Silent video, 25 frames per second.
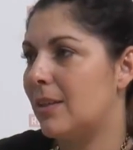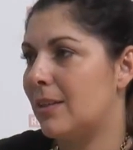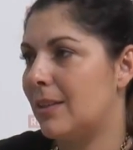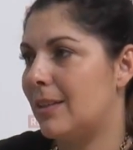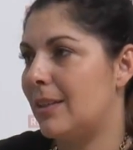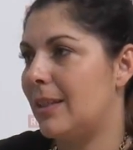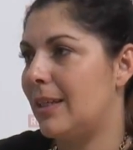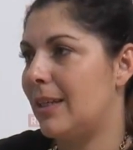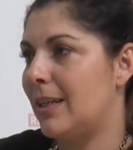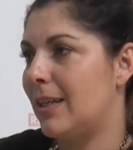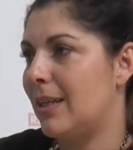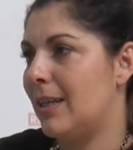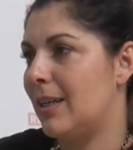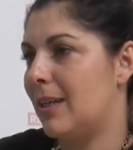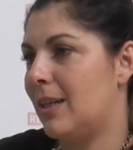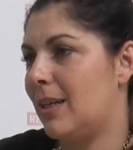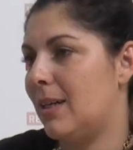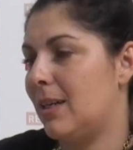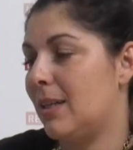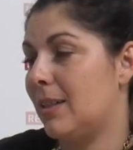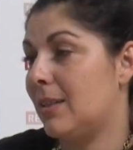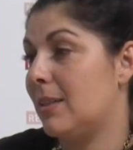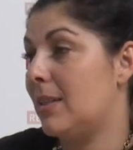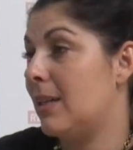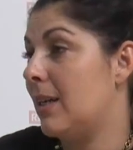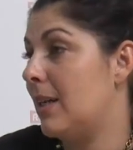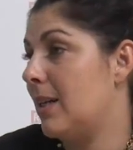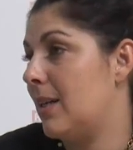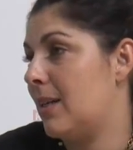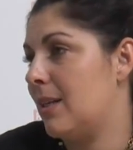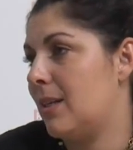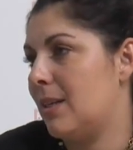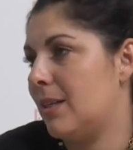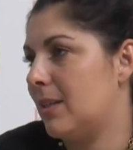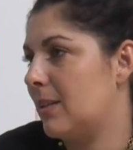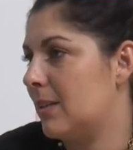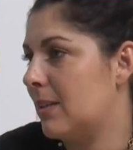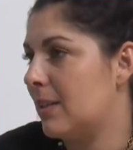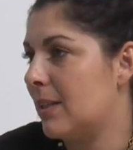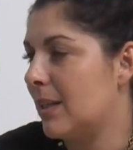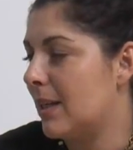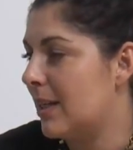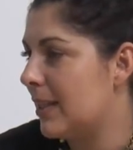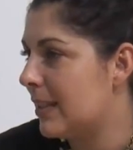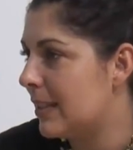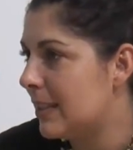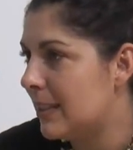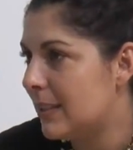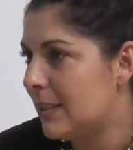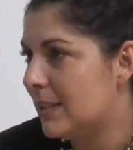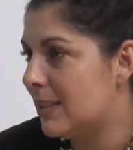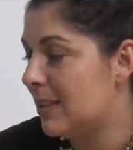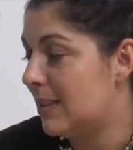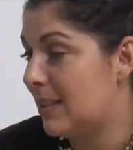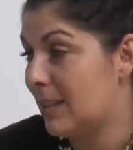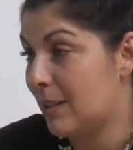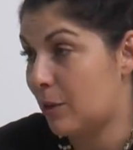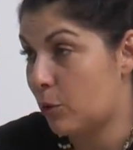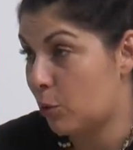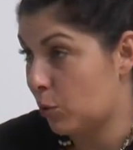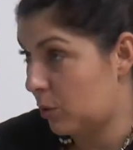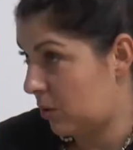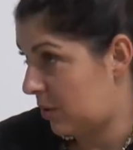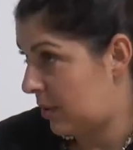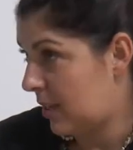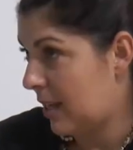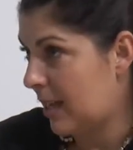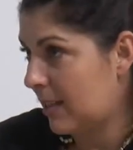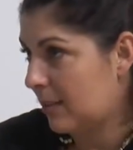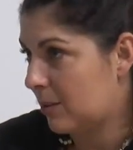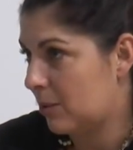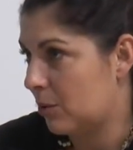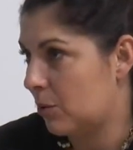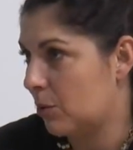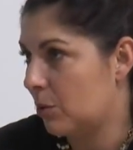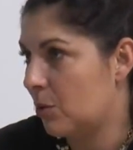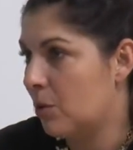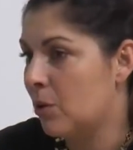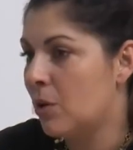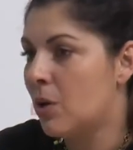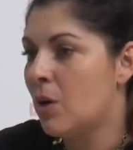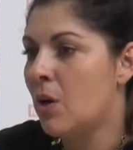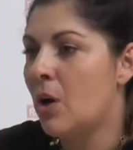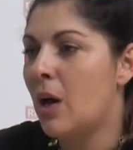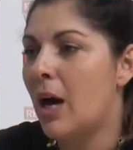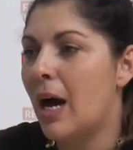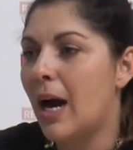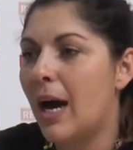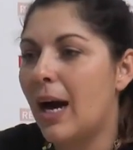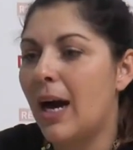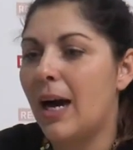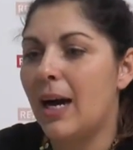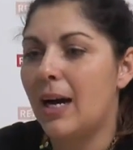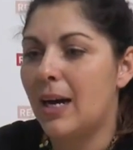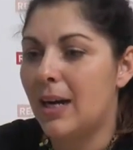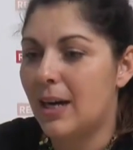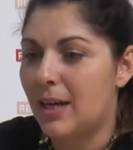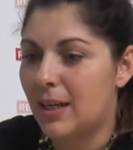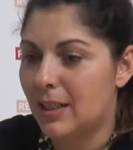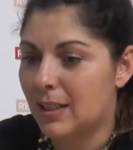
della, della, della lead, del contatto, ha